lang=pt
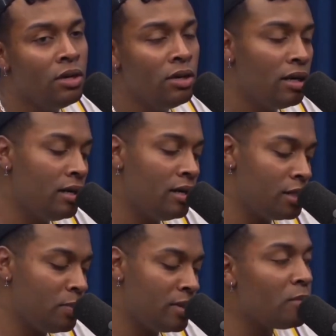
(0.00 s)
uh,
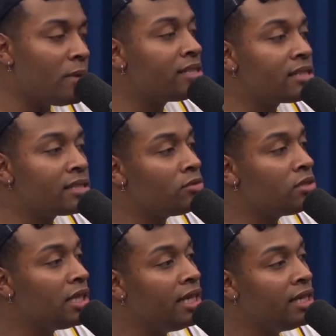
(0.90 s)
tipo assim, uma gestão
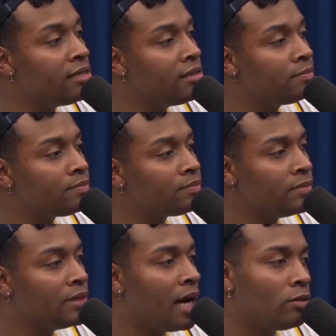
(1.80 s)
de crise.
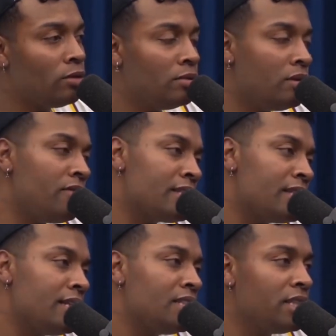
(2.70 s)
Né? A Globo não faz
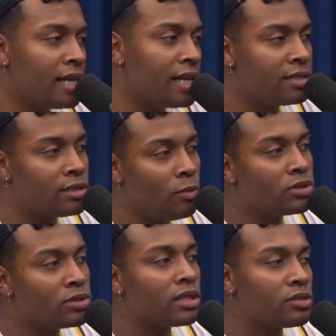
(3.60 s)
nada de graça, então
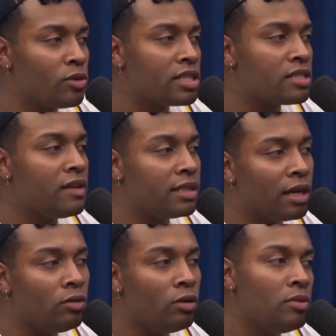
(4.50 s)
muitas coisas vêm da
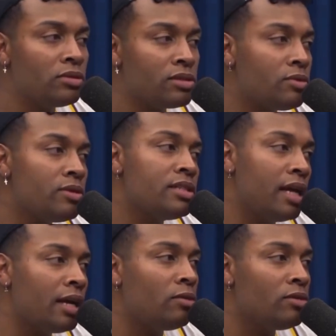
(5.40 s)
Globo e outras coisas
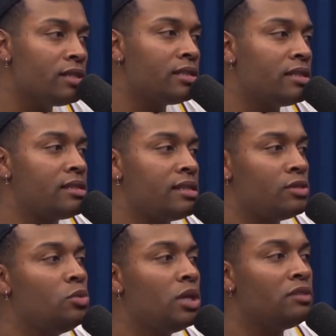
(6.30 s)
ela com certeza está
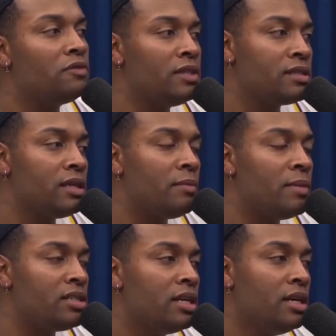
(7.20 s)
segurando
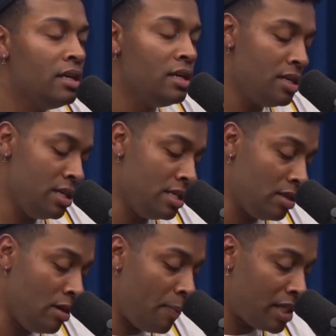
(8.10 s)
financeiramente.
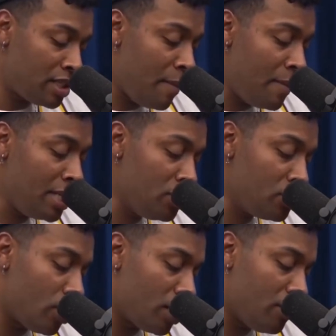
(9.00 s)
Então é praticamente
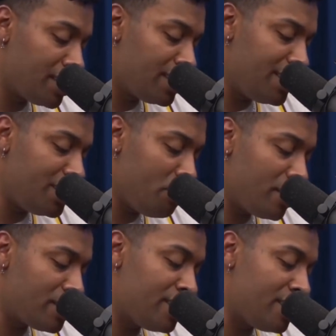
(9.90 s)
isso, só que eu achei que, tipo
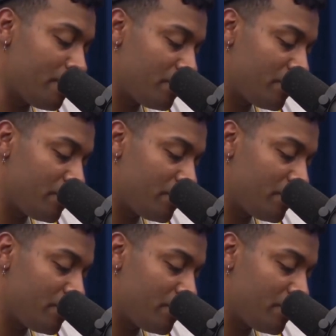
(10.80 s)
assim.